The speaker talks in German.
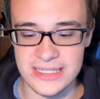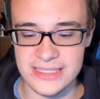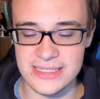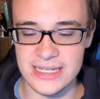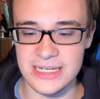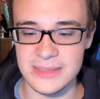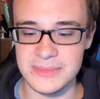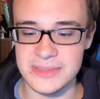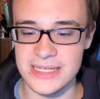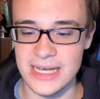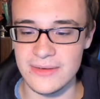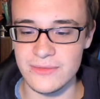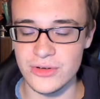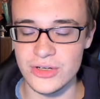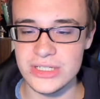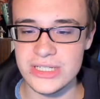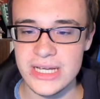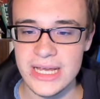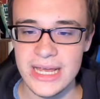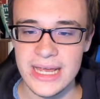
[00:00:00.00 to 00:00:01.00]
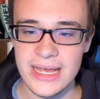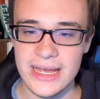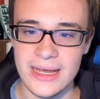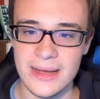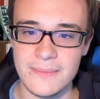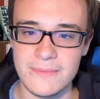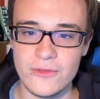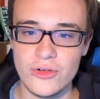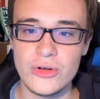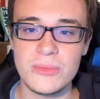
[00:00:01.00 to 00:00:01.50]
das halt eben sein wird.
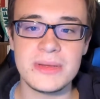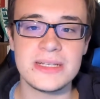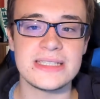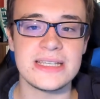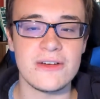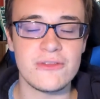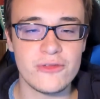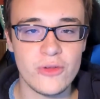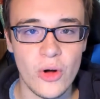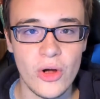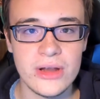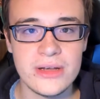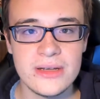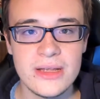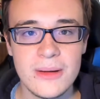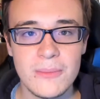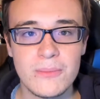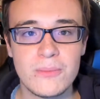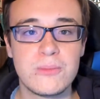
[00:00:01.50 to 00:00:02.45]
Ähm, würde mich sehr freuen.